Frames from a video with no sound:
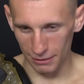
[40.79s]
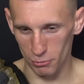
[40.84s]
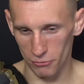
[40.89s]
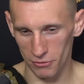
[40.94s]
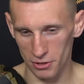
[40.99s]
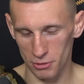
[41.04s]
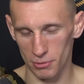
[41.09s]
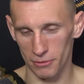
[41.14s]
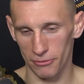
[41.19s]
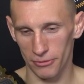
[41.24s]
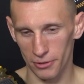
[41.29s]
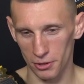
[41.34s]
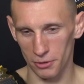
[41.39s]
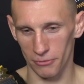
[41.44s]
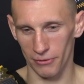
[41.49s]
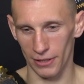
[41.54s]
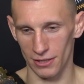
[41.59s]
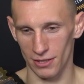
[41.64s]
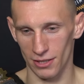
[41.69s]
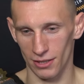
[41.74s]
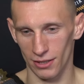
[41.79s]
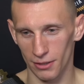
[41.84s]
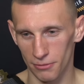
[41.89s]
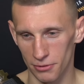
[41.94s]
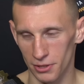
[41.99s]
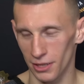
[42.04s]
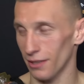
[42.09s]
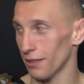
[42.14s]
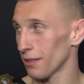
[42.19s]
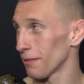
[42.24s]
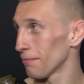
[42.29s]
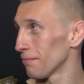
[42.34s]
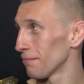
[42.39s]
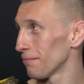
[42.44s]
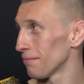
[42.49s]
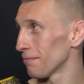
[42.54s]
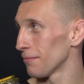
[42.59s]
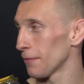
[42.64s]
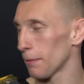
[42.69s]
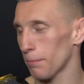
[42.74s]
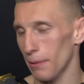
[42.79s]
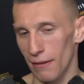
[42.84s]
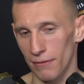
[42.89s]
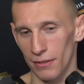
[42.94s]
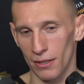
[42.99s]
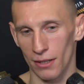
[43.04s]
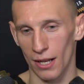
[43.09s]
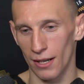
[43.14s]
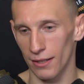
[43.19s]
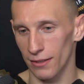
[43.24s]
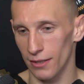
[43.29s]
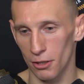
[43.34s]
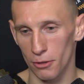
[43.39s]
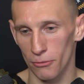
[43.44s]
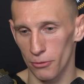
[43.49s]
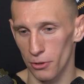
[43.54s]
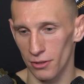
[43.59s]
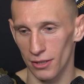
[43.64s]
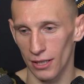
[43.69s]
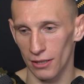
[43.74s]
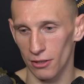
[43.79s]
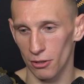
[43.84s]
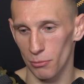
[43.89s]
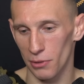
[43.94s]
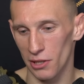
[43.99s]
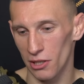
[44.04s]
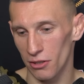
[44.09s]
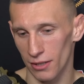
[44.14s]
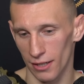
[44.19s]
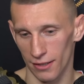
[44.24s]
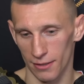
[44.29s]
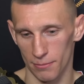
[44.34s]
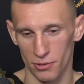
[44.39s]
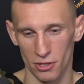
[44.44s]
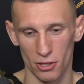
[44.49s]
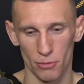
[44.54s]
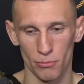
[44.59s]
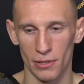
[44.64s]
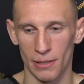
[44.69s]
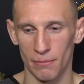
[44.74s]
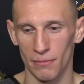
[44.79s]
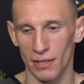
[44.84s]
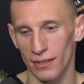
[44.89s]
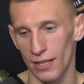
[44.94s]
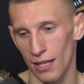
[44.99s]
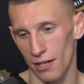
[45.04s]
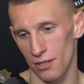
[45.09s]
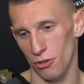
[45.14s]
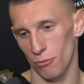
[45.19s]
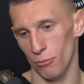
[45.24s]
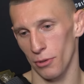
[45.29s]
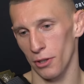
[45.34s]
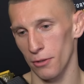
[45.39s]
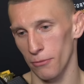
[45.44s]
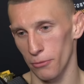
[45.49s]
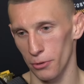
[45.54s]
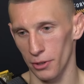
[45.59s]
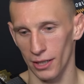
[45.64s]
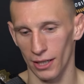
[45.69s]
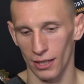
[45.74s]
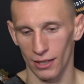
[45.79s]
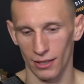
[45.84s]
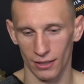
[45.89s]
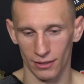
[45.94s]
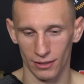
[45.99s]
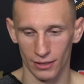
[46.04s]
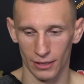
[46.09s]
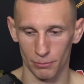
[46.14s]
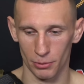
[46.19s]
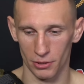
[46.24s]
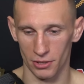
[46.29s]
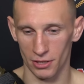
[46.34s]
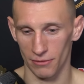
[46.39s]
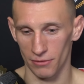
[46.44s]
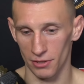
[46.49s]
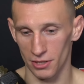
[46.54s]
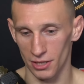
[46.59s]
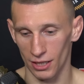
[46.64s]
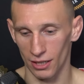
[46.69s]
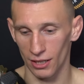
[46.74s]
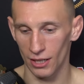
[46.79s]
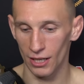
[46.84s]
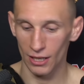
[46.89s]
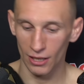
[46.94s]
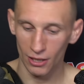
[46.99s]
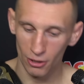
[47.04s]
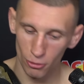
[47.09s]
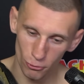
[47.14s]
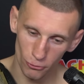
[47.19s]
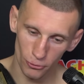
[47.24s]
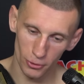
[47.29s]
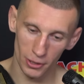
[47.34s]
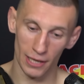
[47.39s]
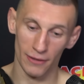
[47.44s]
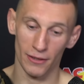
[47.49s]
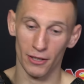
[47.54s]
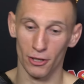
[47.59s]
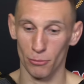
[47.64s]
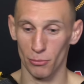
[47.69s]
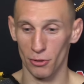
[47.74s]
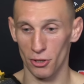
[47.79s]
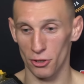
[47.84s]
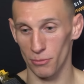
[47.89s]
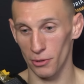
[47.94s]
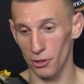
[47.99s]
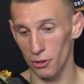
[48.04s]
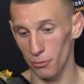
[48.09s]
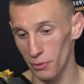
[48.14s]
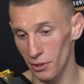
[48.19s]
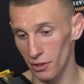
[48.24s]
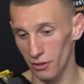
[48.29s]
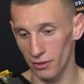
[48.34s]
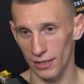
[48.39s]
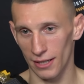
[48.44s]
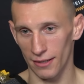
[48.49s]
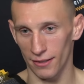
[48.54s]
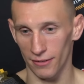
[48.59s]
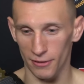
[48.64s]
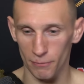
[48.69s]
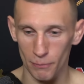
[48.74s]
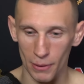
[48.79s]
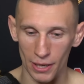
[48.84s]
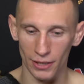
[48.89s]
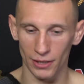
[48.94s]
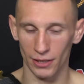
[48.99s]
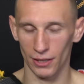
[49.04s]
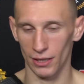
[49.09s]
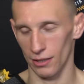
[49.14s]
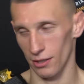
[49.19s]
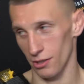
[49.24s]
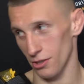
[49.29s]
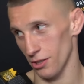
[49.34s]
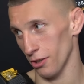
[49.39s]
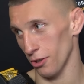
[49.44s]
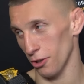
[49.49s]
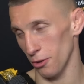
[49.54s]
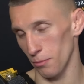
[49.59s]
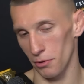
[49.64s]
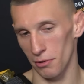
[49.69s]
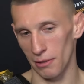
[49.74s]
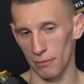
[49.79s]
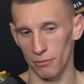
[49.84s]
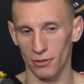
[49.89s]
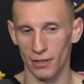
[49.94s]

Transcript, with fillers: I mówiliśmy, front wejdzie i wszedł. Naprawdę, ale tego fronta to milion razy przerobiłem na tarczy u mojego wujka Radka Pieczkiewicza. U Wolana robiliśmy go milion razy, w sparringach jeszcze go robiłem.